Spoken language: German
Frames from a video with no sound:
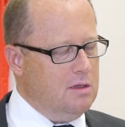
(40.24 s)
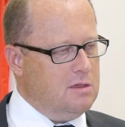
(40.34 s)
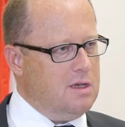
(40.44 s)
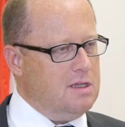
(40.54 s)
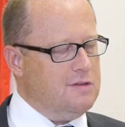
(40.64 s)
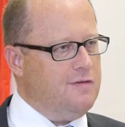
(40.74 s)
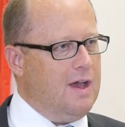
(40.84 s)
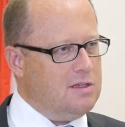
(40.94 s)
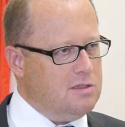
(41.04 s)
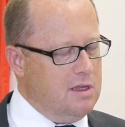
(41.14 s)
Das heißt,
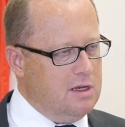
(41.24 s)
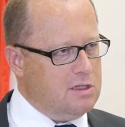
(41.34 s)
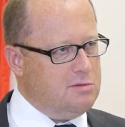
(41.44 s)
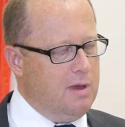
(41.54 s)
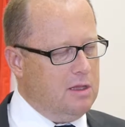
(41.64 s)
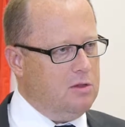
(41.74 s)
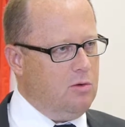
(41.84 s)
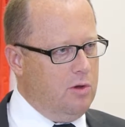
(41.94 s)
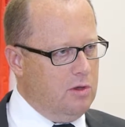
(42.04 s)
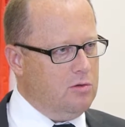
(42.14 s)
fast jeder
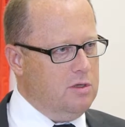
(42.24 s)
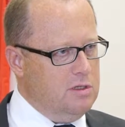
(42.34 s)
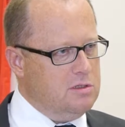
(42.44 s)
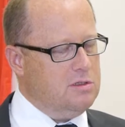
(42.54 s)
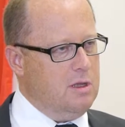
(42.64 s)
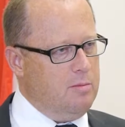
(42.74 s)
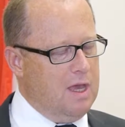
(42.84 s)
zweite Euro ist im